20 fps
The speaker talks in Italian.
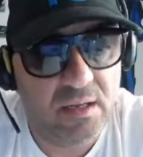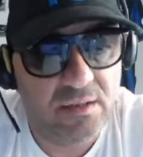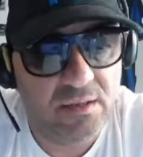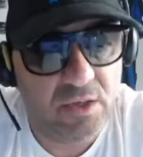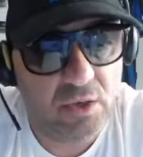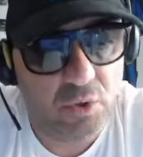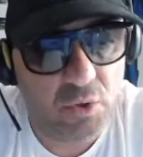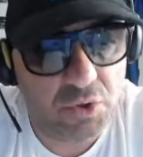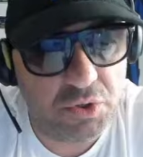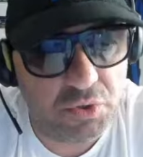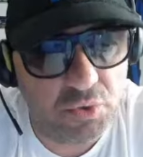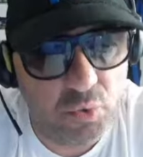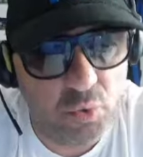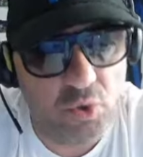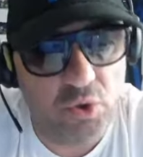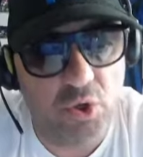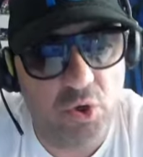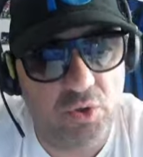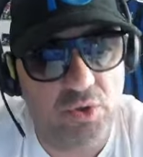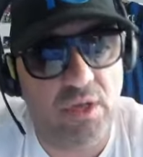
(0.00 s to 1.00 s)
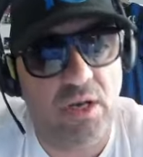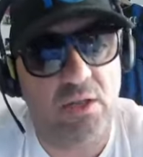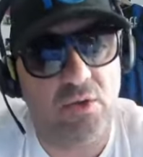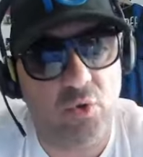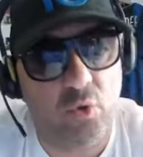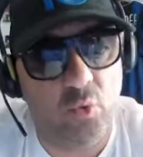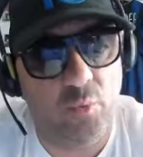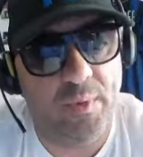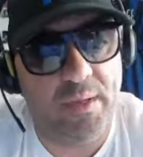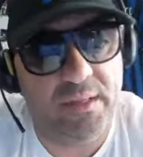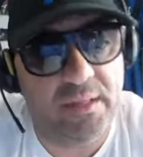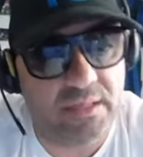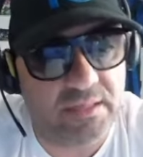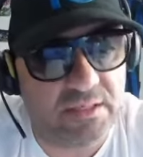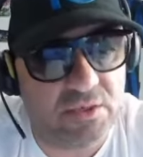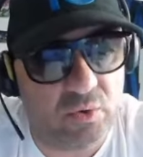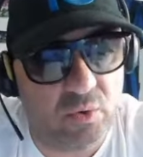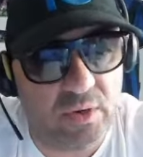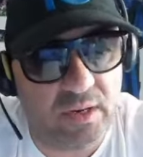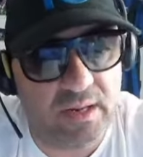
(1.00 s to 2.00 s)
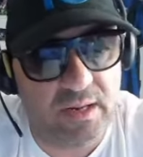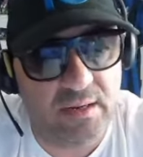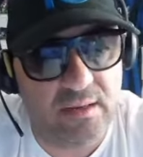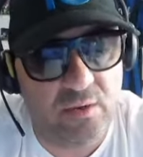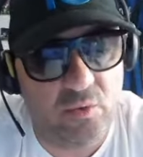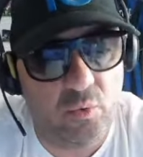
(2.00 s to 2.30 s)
dello studio, della documentazione